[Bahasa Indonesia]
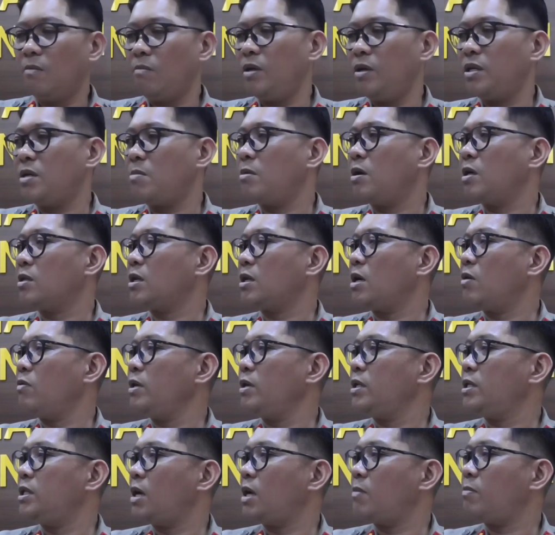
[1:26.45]
bisa
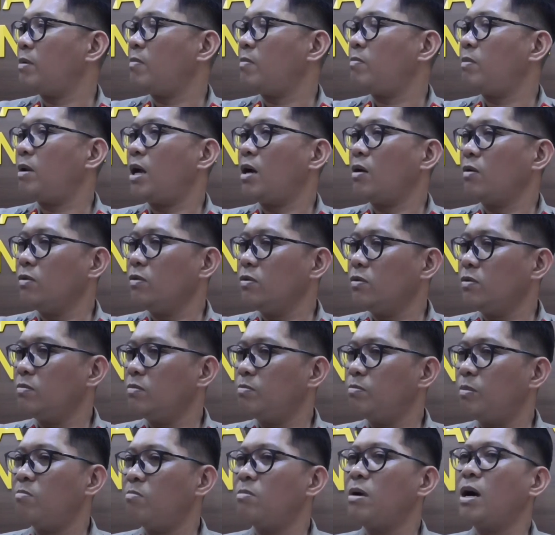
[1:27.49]
mengetahui siapa pelaku
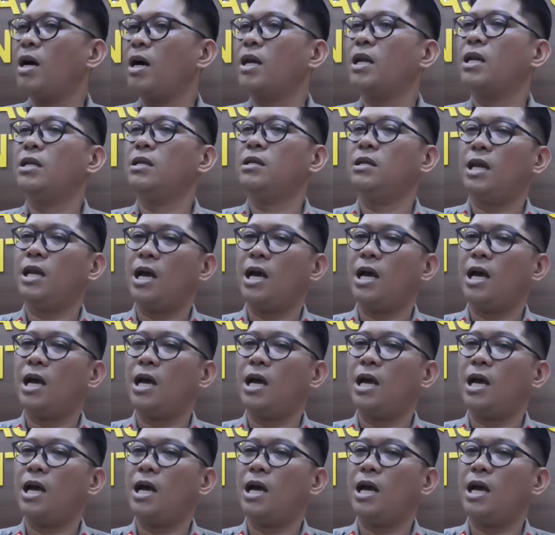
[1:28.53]
pembakaran